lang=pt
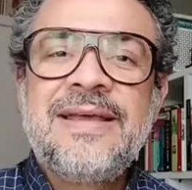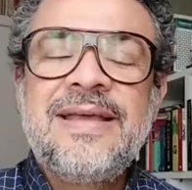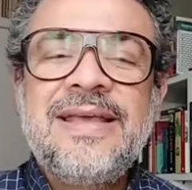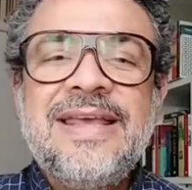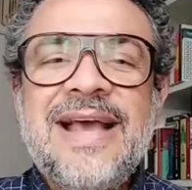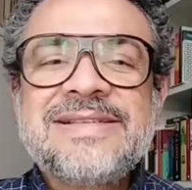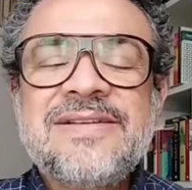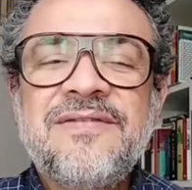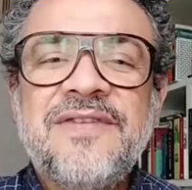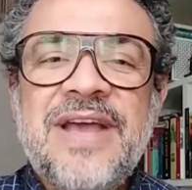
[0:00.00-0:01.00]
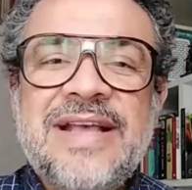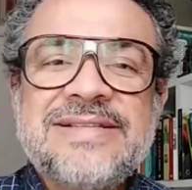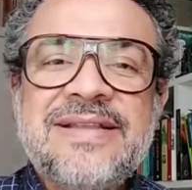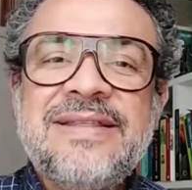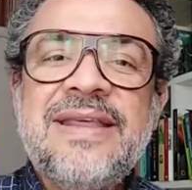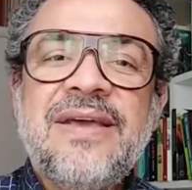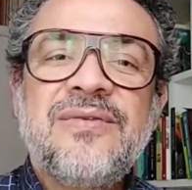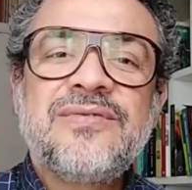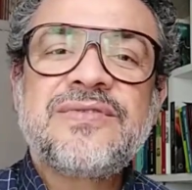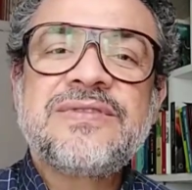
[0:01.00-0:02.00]
E que ação foi essa?
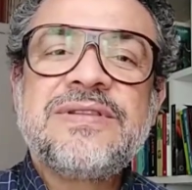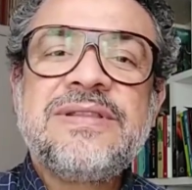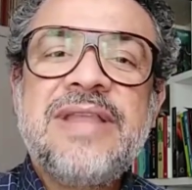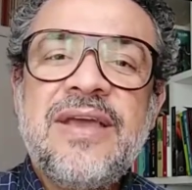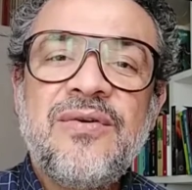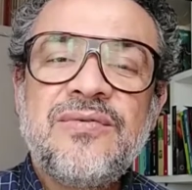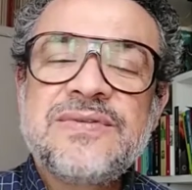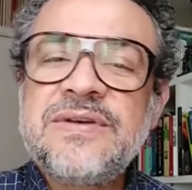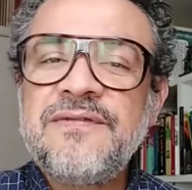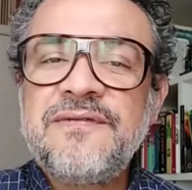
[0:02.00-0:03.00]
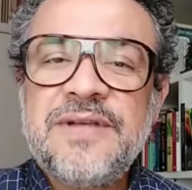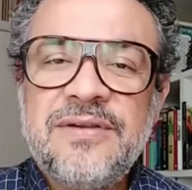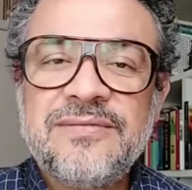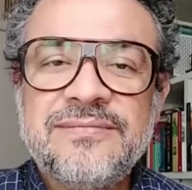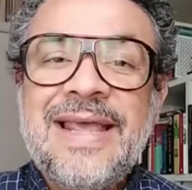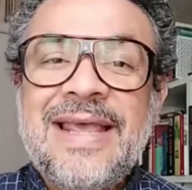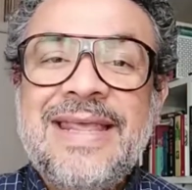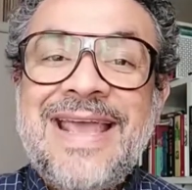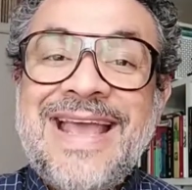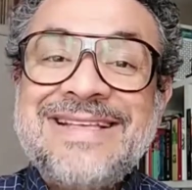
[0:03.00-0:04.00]
Deus deu seu filho
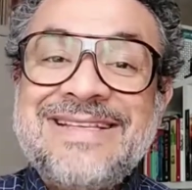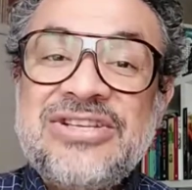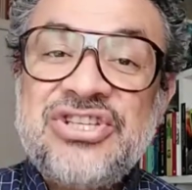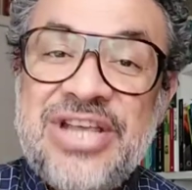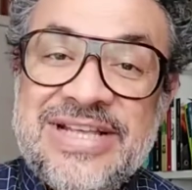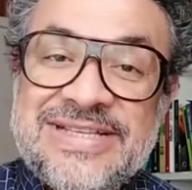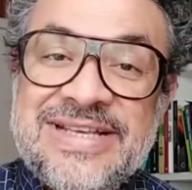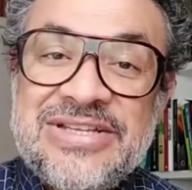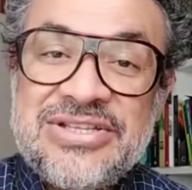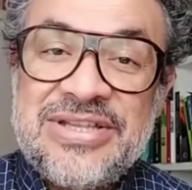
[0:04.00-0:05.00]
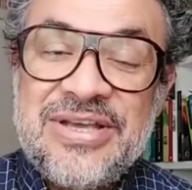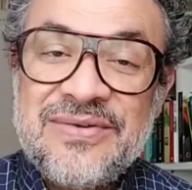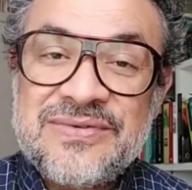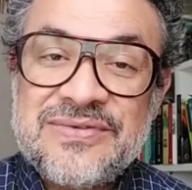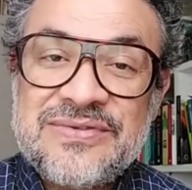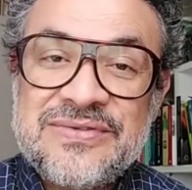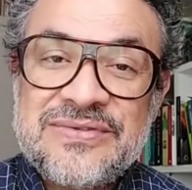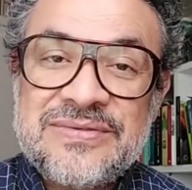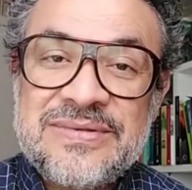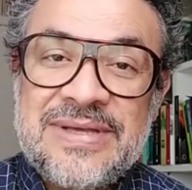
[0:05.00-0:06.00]
e a exigência de Deus
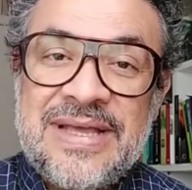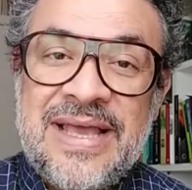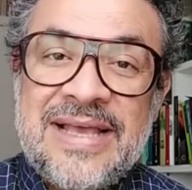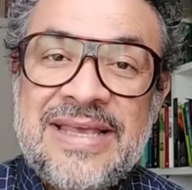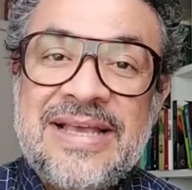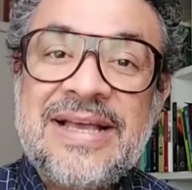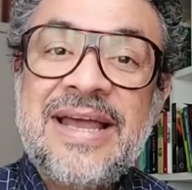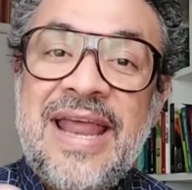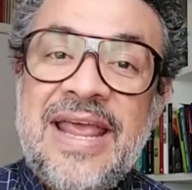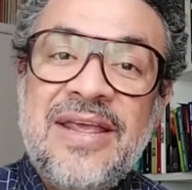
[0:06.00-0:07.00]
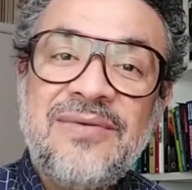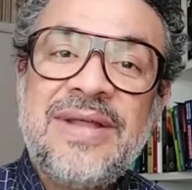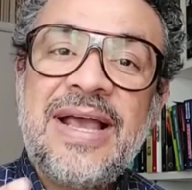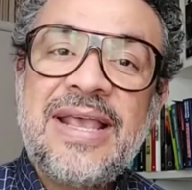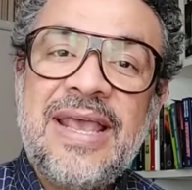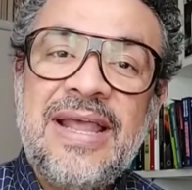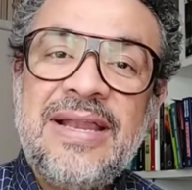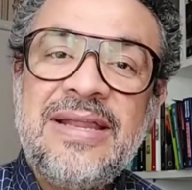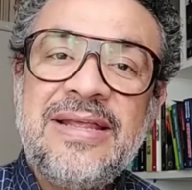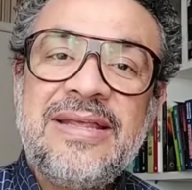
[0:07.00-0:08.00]
é que creiam
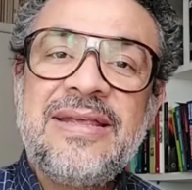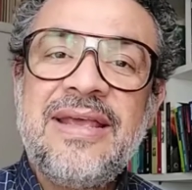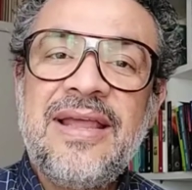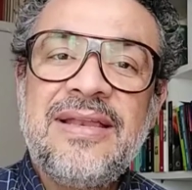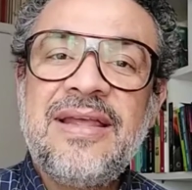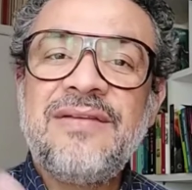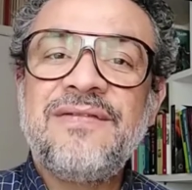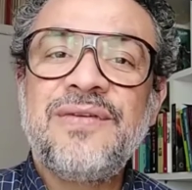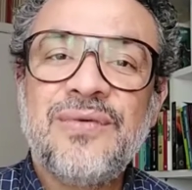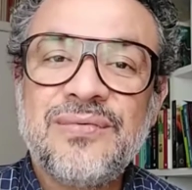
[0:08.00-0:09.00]
naquele que ele enviou.